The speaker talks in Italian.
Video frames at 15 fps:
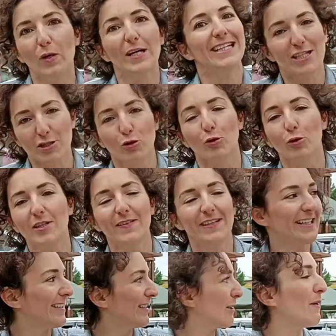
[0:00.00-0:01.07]
adesso non li
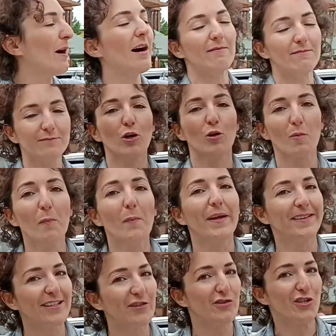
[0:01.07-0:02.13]
vedete ma
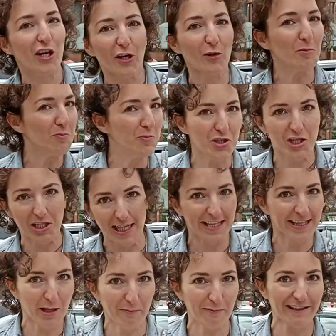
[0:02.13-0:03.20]
normalmente girano in
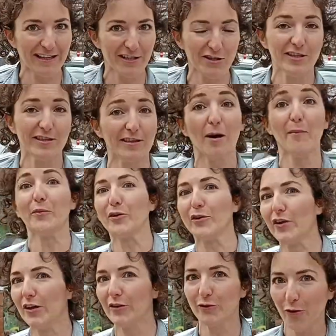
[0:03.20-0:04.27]
bicicletta per la città
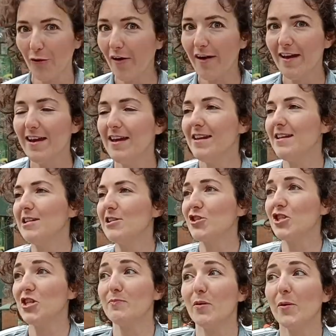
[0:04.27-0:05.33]
portando il
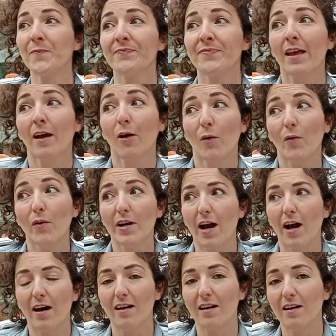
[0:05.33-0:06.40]
cibo.
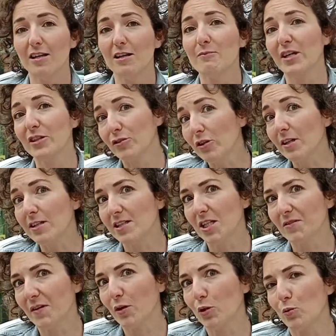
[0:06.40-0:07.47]
Ora eh, il McDonald's
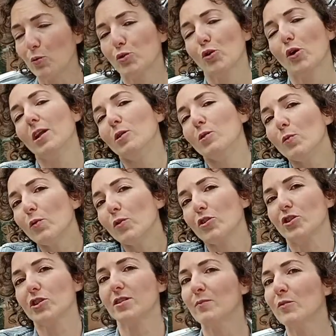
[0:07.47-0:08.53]
aveva chiuso e a
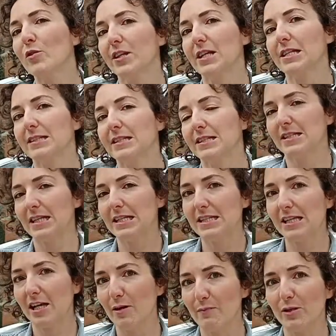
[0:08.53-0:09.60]
lungo ci siamo chiesti
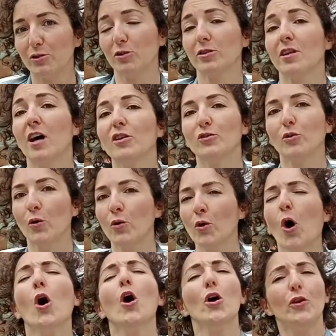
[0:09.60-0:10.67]
se sarebbe tornato o
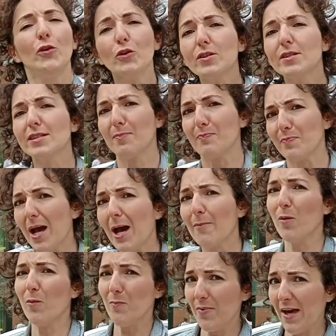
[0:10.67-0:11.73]
no. Non
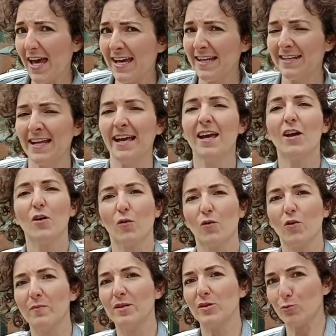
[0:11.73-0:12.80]
sappiamo bene
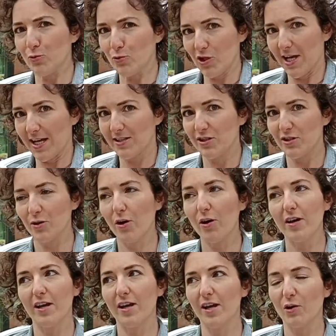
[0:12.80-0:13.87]
come è successo
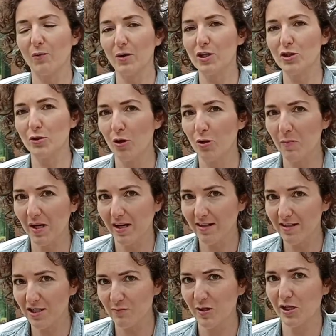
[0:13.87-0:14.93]
e quali sono i
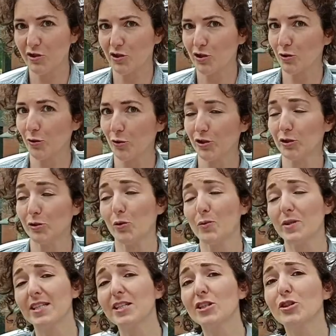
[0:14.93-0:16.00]
meccanismi che ci sono
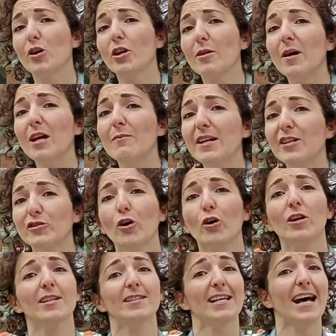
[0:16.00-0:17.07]
dietro questa storia, ma il
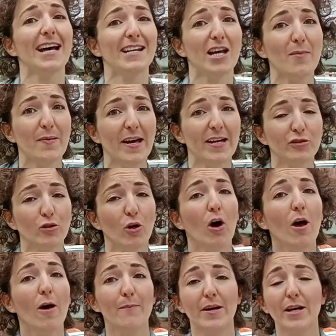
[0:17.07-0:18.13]
McDonald's ha
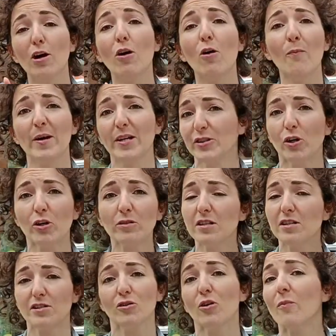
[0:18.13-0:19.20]
riaperto. Però è un
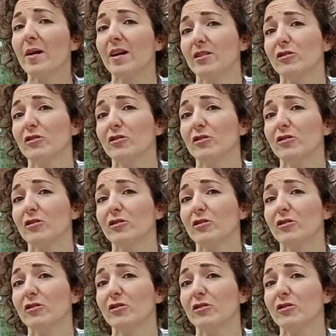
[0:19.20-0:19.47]
McDonald's non